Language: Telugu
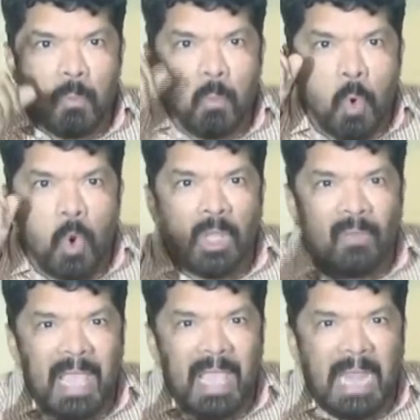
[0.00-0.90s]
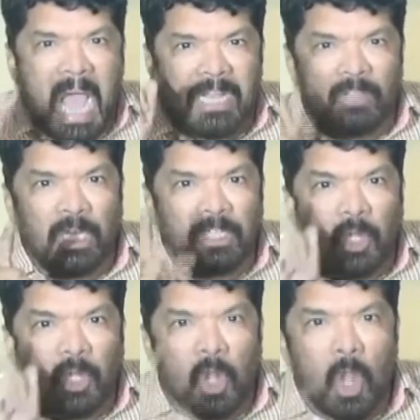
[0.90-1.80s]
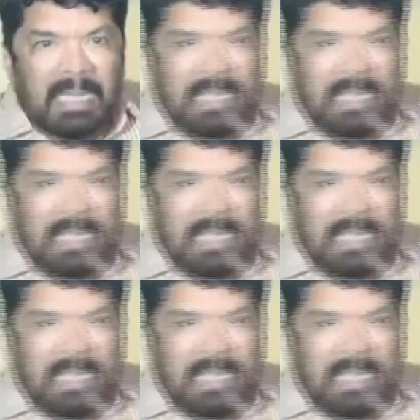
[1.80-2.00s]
మూడు వేల ఆరు వందల కిలోమీటర్లు